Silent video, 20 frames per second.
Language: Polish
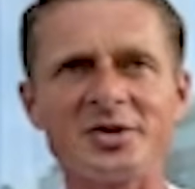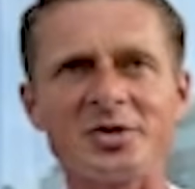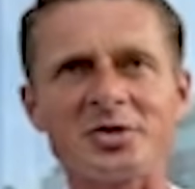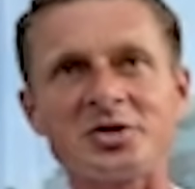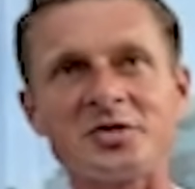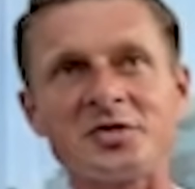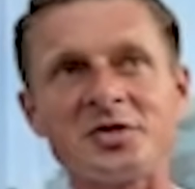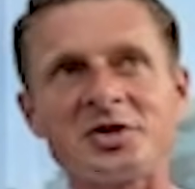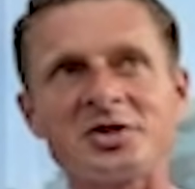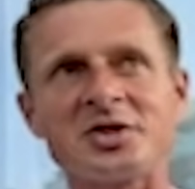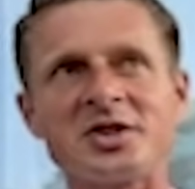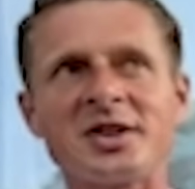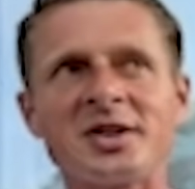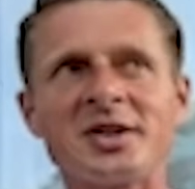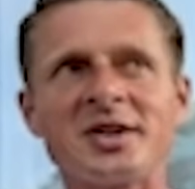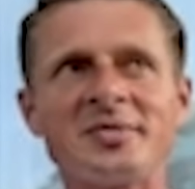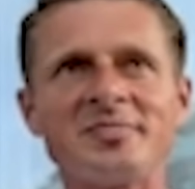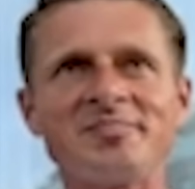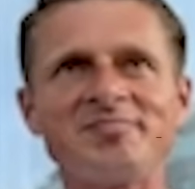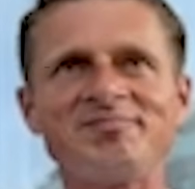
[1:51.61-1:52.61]
Oczywiście
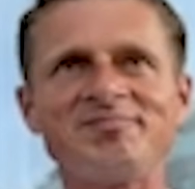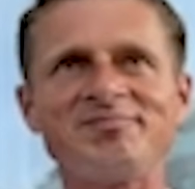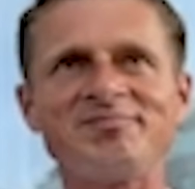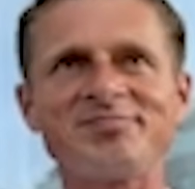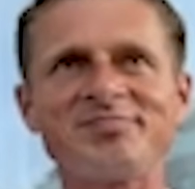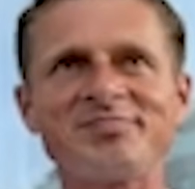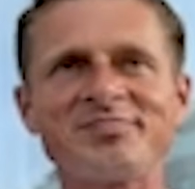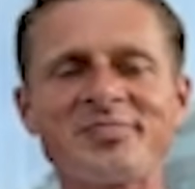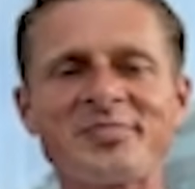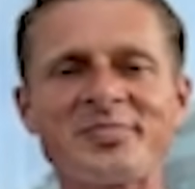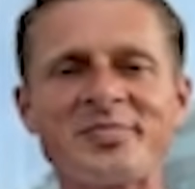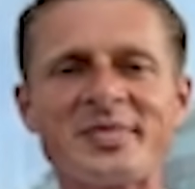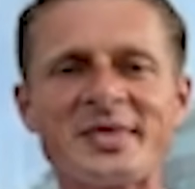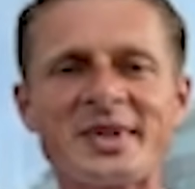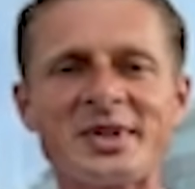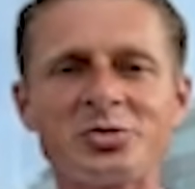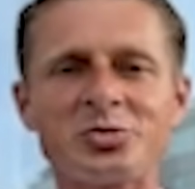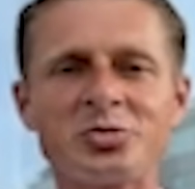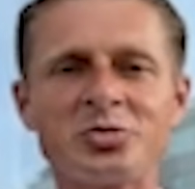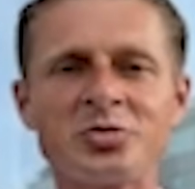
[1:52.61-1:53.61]

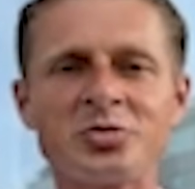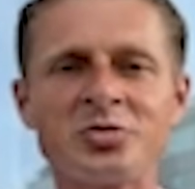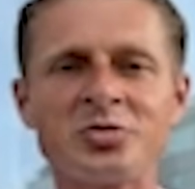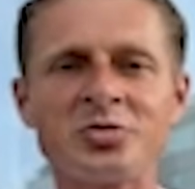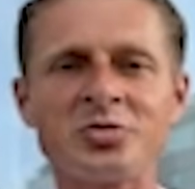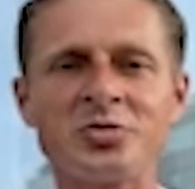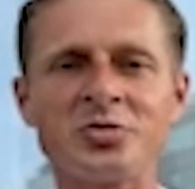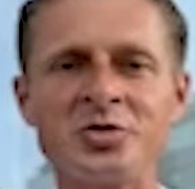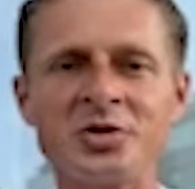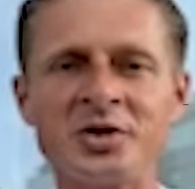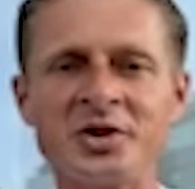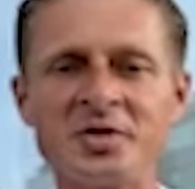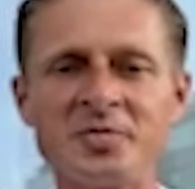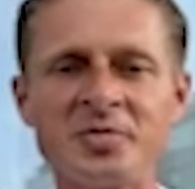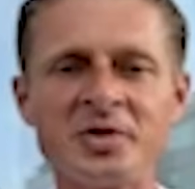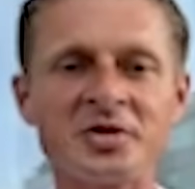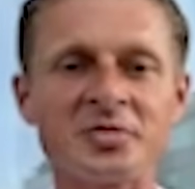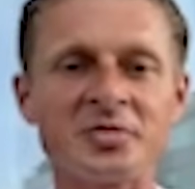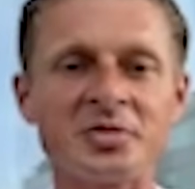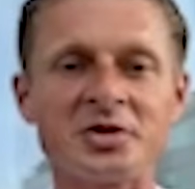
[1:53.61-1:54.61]
mm, tu UIGI
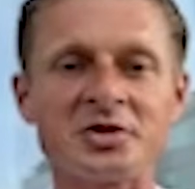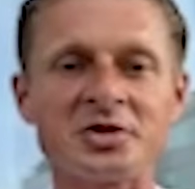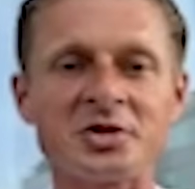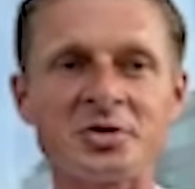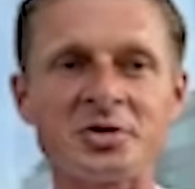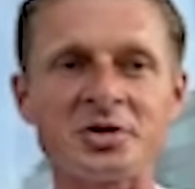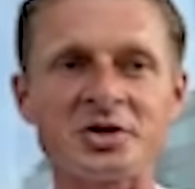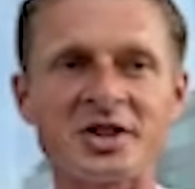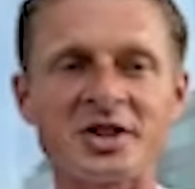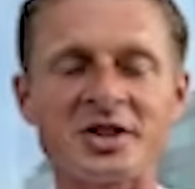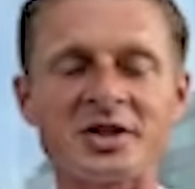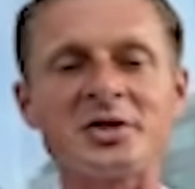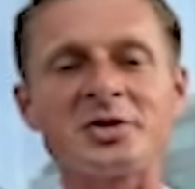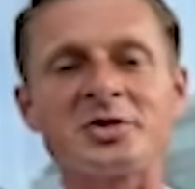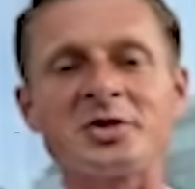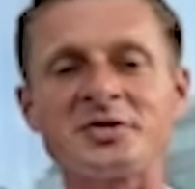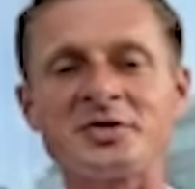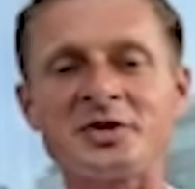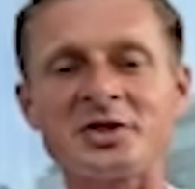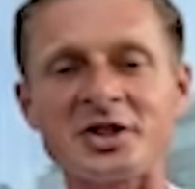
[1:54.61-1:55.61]
będą liczyły się nie
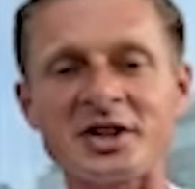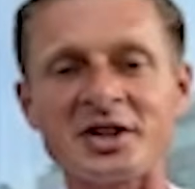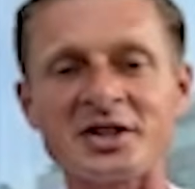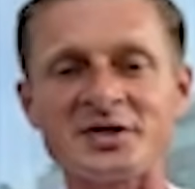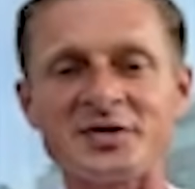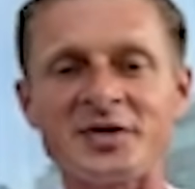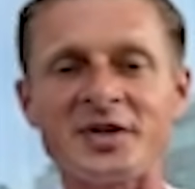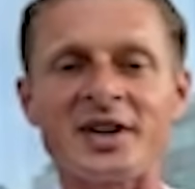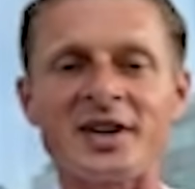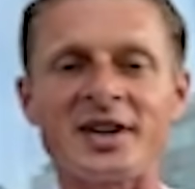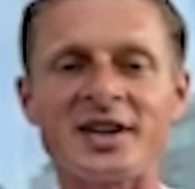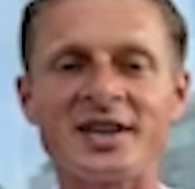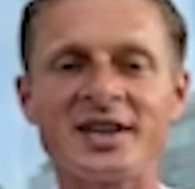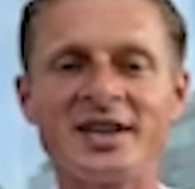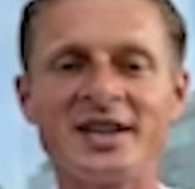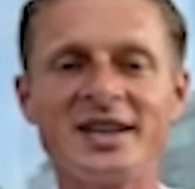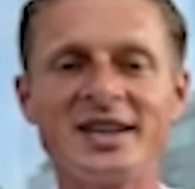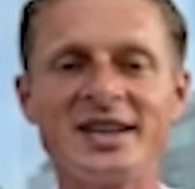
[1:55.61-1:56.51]
tylko zwycięstwa, ale